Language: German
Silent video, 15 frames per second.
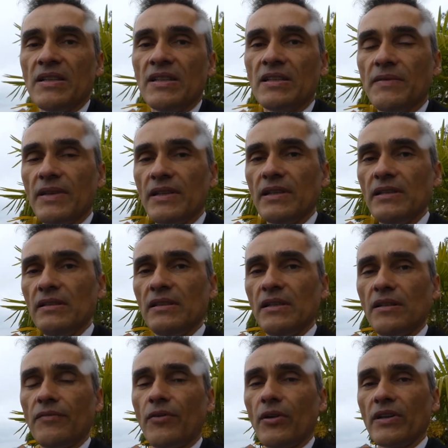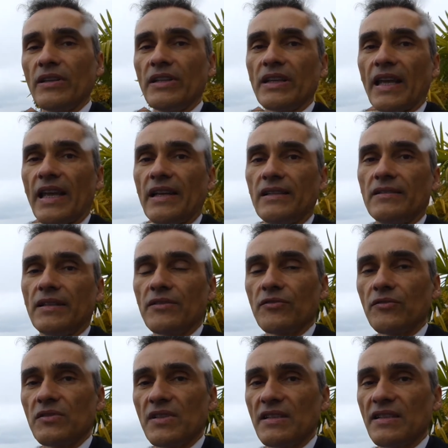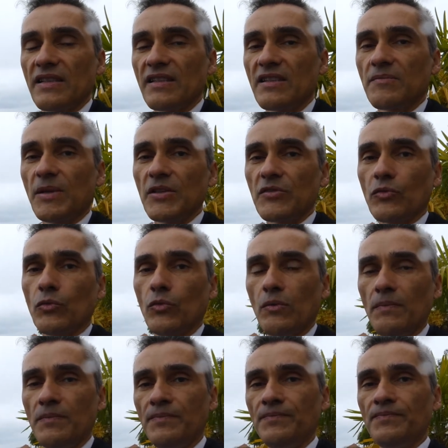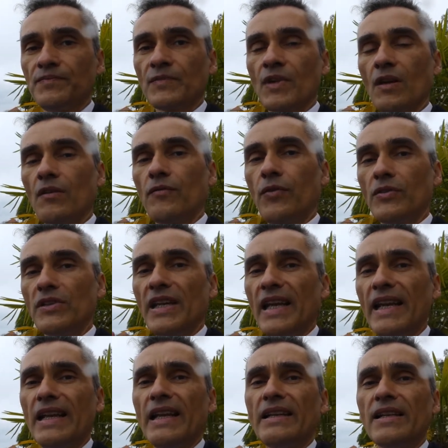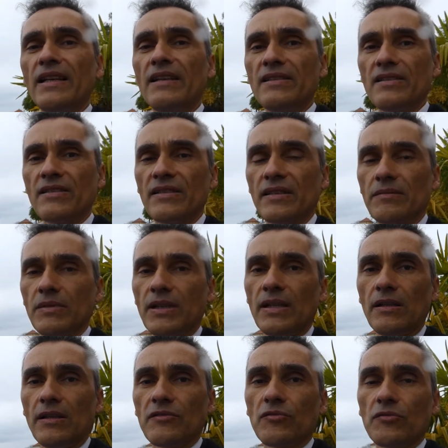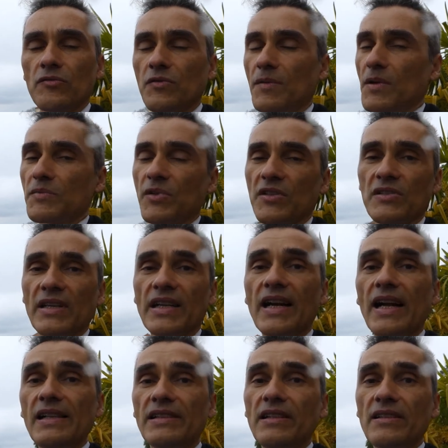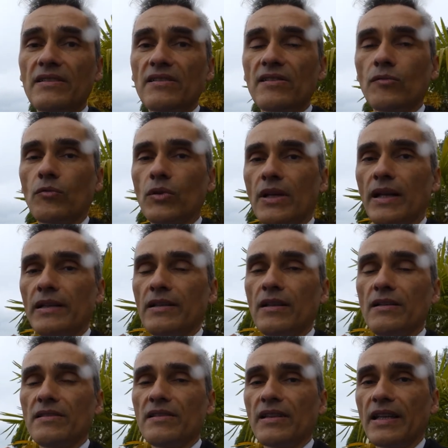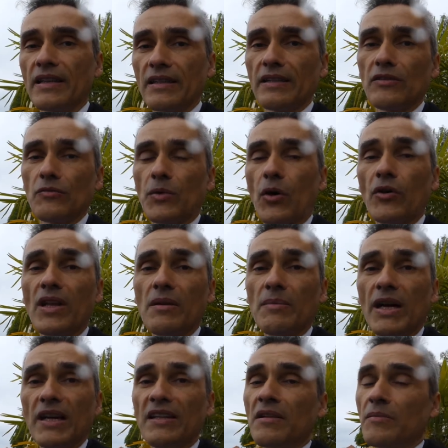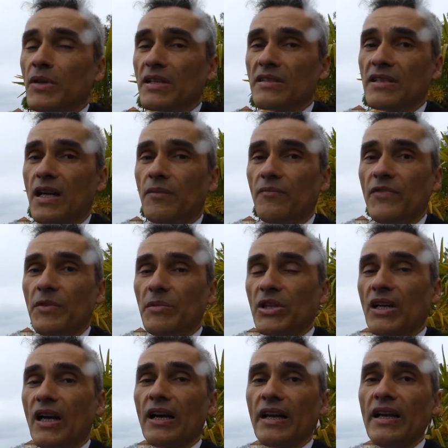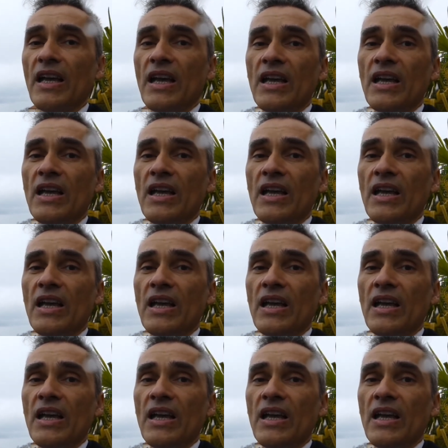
Deswegen gelten hier folgende Regeln. Also grundsätzlich ist es mal so, von jeglicher Liste, ja, also zum Beispiel hast du eine kalte Liste oder halt eine Liste generiert über Online-Marketing-Maßnahmen, Webinare,